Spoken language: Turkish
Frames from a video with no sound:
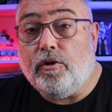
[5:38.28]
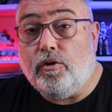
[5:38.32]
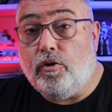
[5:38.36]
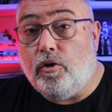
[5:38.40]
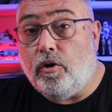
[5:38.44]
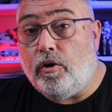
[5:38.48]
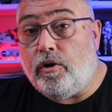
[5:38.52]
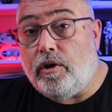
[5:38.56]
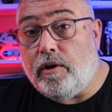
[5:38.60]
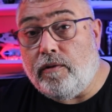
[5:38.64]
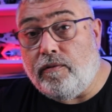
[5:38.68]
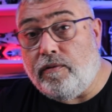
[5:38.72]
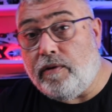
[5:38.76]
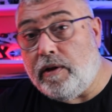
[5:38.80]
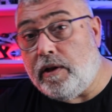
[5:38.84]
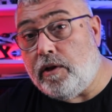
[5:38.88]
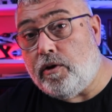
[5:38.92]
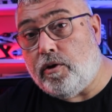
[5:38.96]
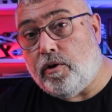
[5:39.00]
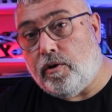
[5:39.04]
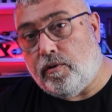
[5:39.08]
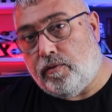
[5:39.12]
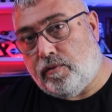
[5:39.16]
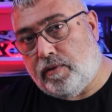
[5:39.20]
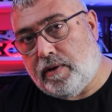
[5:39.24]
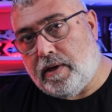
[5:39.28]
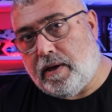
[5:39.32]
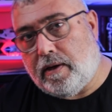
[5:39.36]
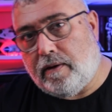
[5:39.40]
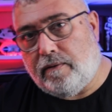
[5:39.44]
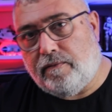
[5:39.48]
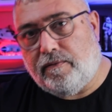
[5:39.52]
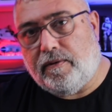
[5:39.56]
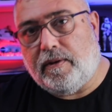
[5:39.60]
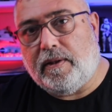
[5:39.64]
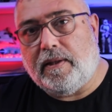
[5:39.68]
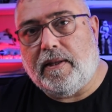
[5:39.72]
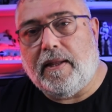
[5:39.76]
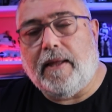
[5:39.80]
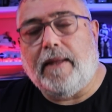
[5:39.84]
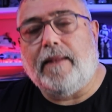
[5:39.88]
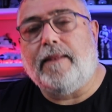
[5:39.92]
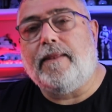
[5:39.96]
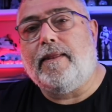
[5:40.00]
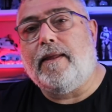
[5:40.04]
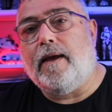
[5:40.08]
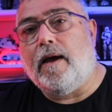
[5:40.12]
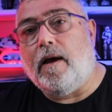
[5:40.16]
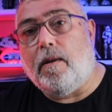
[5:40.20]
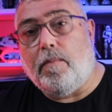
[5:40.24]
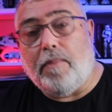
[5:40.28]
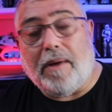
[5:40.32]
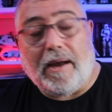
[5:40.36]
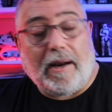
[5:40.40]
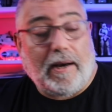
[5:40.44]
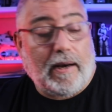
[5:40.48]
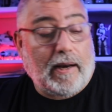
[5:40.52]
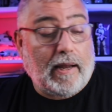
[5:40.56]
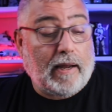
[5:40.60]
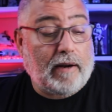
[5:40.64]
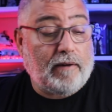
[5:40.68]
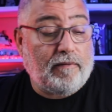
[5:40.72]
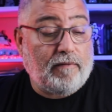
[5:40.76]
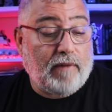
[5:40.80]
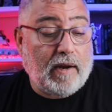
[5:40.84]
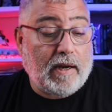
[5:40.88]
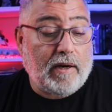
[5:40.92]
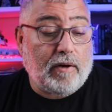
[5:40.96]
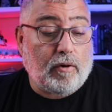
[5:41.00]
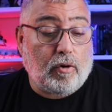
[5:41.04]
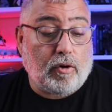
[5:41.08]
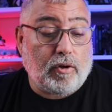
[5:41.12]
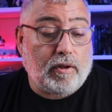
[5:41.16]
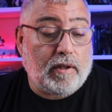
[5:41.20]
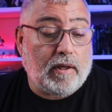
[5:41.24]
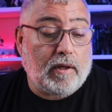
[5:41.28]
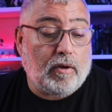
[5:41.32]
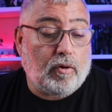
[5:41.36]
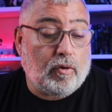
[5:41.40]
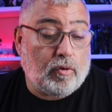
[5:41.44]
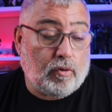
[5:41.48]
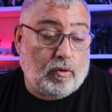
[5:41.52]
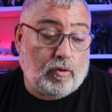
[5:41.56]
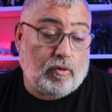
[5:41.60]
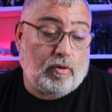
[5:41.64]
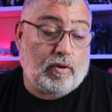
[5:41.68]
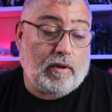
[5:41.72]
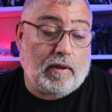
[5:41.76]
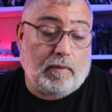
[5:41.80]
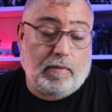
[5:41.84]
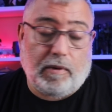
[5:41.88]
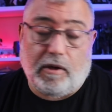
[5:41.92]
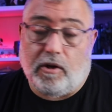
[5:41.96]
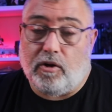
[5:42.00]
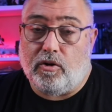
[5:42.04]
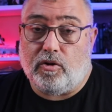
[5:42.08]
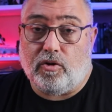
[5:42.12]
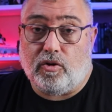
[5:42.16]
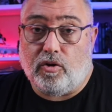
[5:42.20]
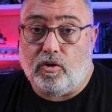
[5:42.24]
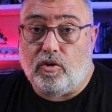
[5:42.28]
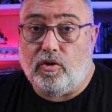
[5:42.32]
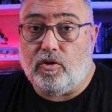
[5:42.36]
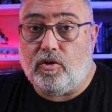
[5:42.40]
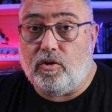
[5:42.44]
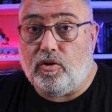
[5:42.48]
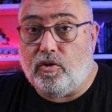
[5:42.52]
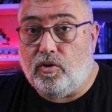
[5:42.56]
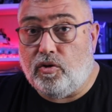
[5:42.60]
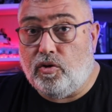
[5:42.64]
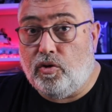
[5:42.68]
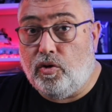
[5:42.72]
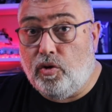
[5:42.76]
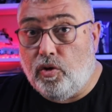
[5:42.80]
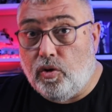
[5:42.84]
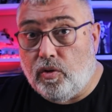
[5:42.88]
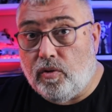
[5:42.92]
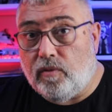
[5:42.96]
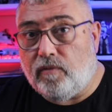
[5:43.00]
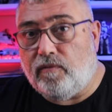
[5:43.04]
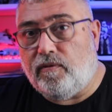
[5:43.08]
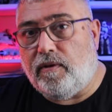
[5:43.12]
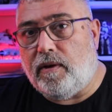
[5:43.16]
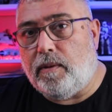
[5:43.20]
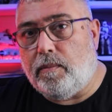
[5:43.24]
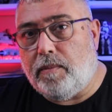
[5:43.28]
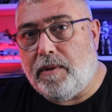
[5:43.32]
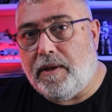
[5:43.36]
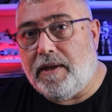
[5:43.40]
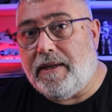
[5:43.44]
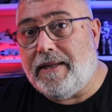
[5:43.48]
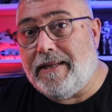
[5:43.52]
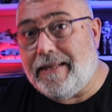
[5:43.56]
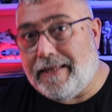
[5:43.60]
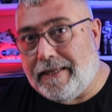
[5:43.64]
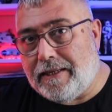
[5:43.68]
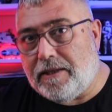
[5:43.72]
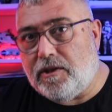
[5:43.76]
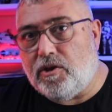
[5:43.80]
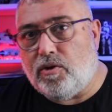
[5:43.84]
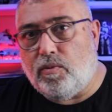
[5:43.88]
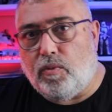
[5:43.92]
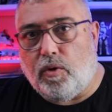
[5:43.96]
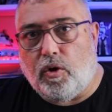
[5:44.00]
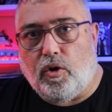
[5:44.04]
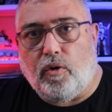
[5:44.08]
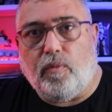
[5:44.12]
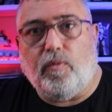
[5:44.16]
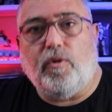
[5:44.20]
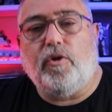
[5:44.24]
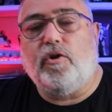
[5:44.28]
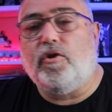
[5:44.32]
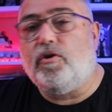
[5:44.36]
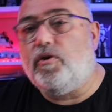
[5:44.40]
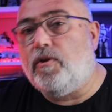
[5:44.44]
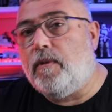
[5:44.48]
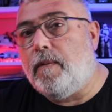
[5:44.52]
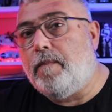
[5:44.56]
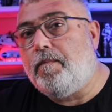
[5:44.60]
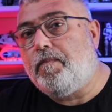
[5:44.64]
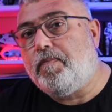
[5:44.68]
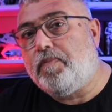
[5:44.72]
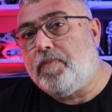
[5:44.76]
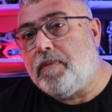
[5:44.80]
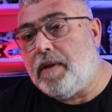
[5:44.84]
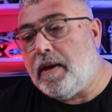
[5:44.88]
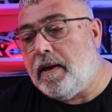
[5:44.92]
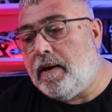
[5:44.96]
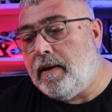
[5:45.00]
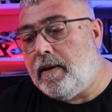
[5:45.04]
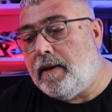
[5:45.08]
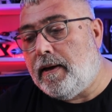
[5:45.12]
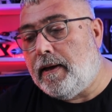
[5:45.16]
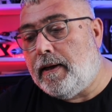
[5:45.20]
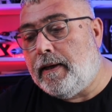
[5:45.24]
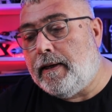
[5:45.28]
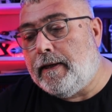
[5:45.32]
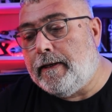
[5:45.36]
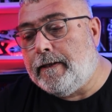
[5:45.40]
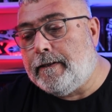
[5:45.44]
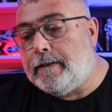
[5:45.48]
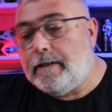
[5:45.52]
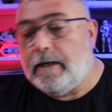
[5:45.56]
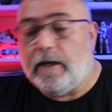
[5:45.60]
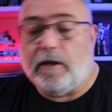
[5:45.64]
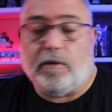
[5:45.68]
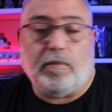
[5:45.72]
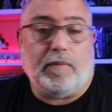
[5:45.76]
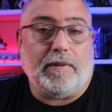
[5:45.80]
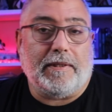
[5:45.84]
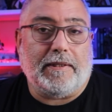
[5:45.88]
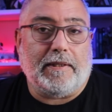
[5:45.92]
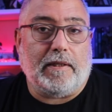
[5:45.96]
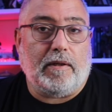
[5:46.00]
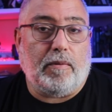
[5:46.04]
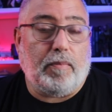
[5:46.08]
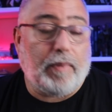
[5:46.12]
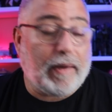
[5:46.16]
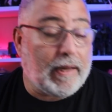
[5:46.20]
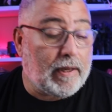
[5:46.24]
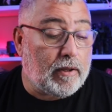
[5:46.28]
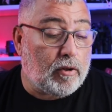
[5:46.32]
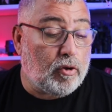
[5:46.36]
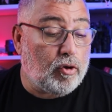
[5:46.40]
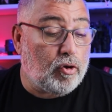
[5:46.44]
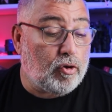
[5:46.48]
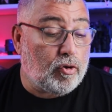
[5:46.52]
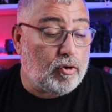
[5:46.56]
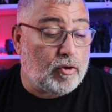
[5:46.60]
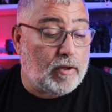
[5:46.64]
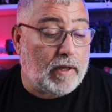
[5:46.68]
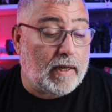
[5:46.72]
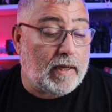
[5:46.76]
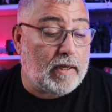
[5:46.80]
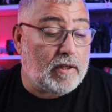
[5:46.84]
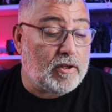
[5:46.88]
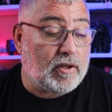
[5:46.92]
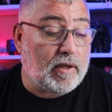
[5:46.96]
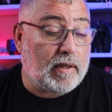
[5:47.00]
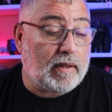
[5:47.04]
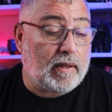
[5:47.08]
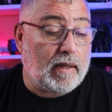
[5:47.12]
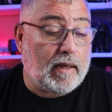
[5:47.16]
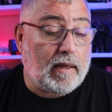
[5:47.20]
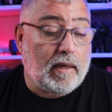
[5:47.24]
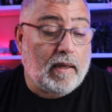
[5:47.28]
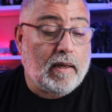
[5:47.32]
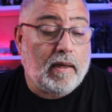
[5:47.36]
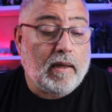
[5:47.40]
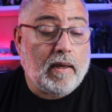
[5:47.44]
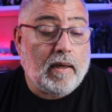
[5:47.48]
Denis Villeneuve tarafından da haberler var. O da onun da biliyorsunuz Dune filminin ikinci bölümünün e, çekmesini bekliyoruz heyecanla.